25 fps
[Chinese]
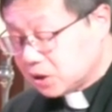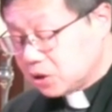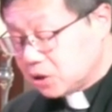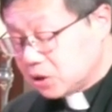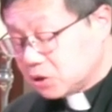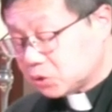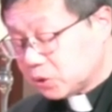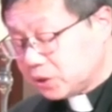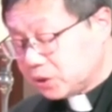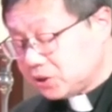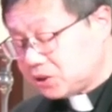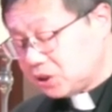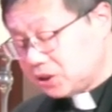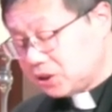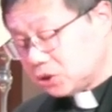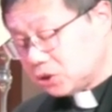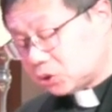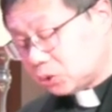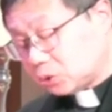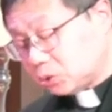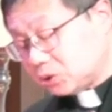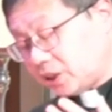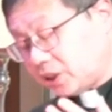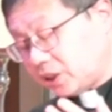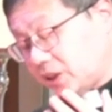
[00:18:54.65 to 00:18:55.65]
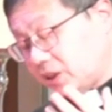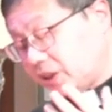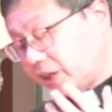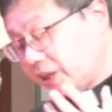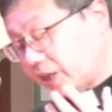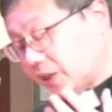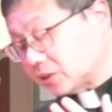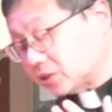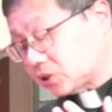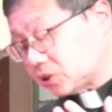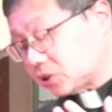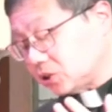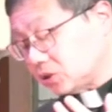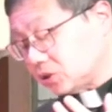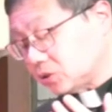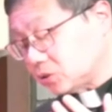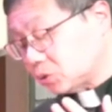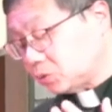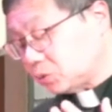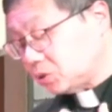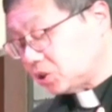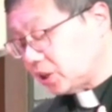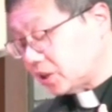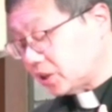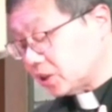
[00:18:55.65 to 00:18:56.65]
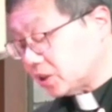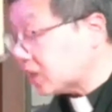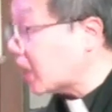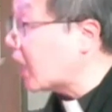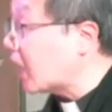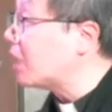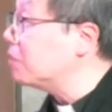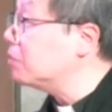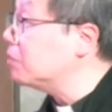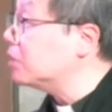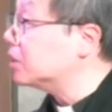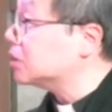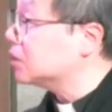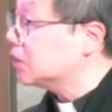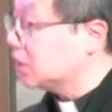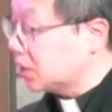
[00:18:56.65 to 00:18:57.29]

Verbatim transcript: 所以这里出现两次出现了他们，